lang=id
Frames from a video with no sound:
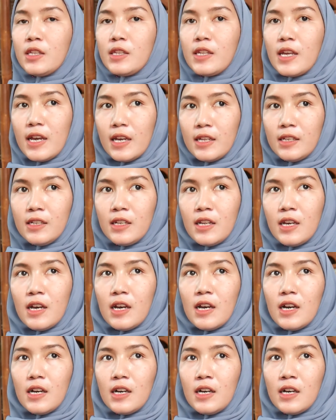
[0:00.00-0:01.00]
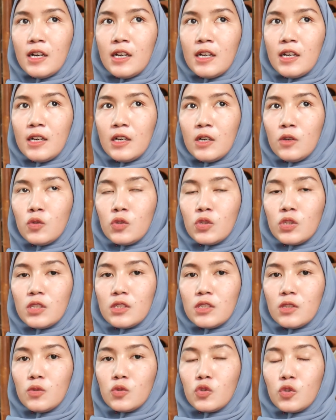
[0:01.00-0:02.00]
dan Eh,
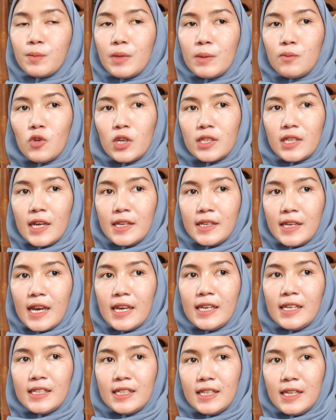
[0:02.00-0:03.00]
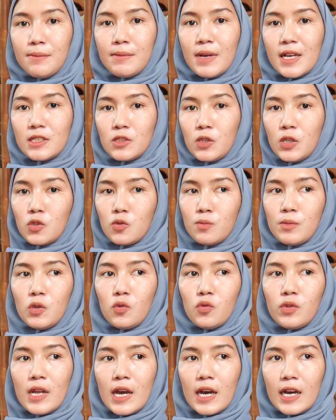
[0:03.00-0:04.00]
untuk pembuatannya ini Mas itu
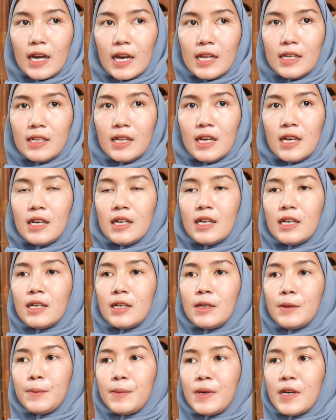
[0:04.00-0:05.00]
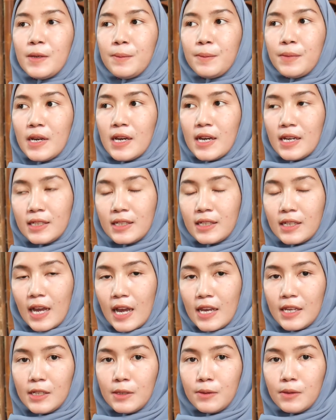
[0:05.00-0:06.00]
menggunakan bahan eh, bahan-bahan
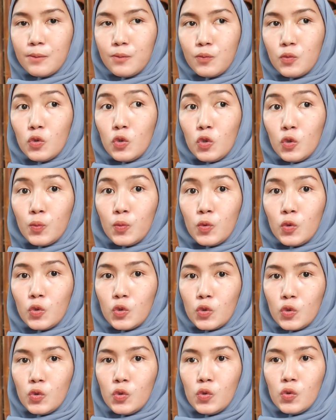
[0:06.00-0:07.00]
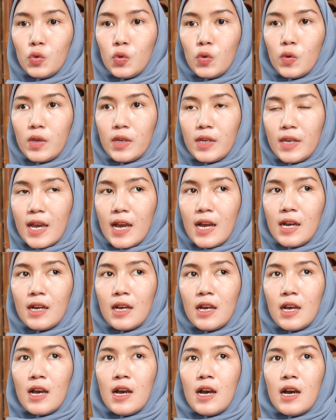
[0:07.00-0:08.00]
kain bulu-bulu yang
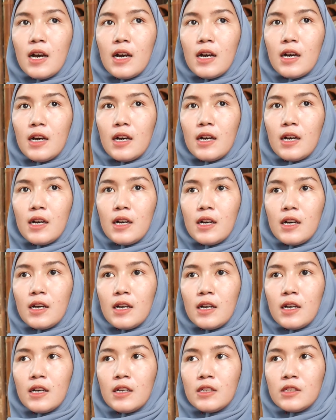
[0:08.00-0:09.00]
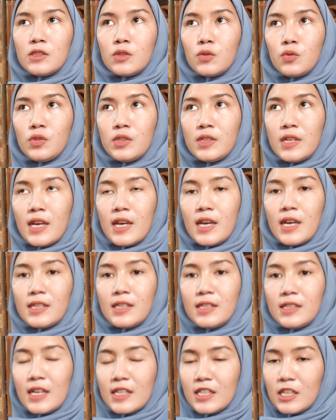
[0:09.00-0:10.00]
uh, sudah
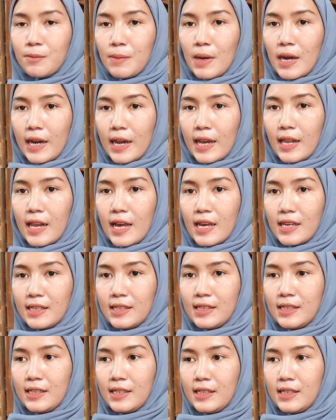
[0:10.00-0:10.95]
tidak terpakai lagi